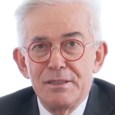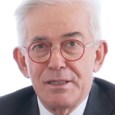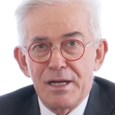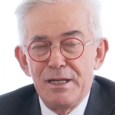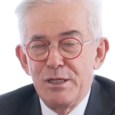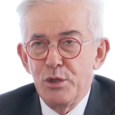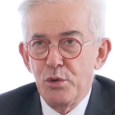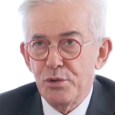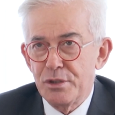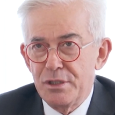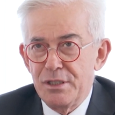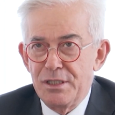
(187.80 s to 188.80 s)
tra gli
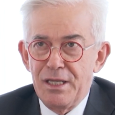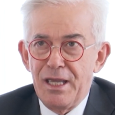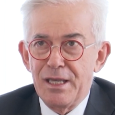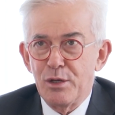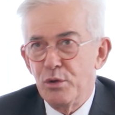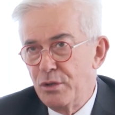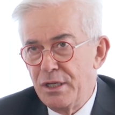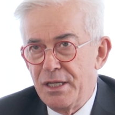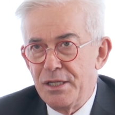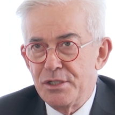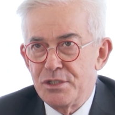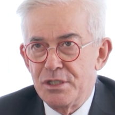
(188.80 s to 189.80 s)
ordini e
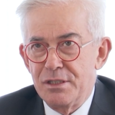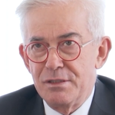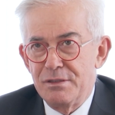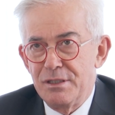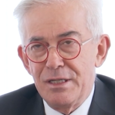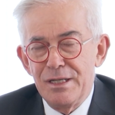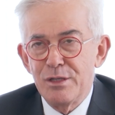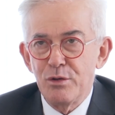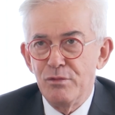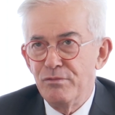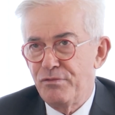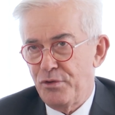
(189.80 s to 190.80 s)
collegi il
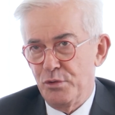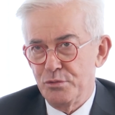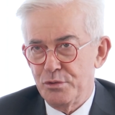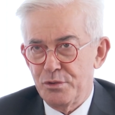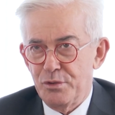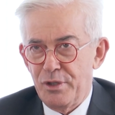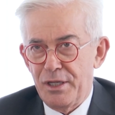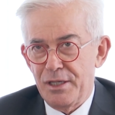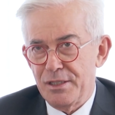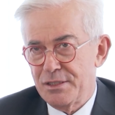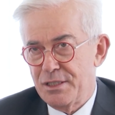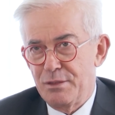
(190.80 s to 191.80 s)
confronto
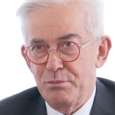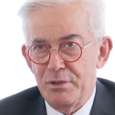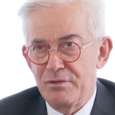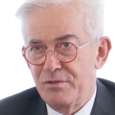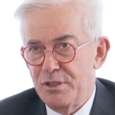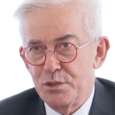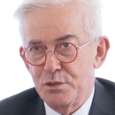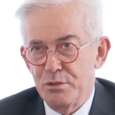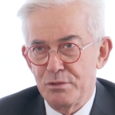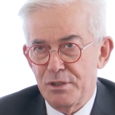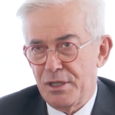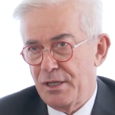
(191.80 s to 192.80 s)
era sempre
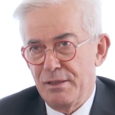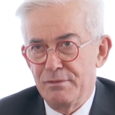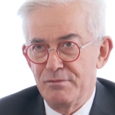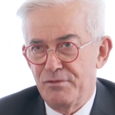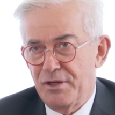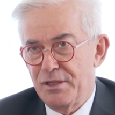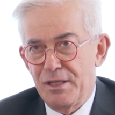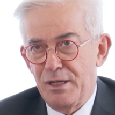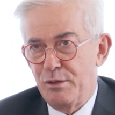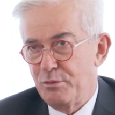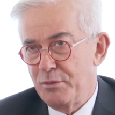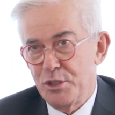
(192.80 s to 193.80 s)
visto tra
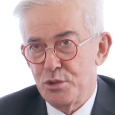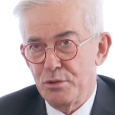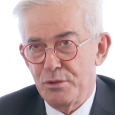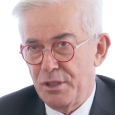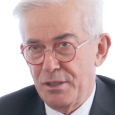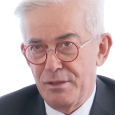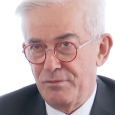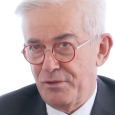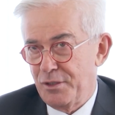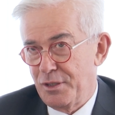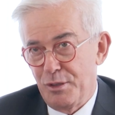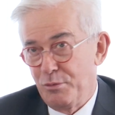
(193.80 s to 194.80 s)
fratello maggiore e
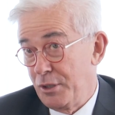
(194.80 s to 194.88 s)
fratello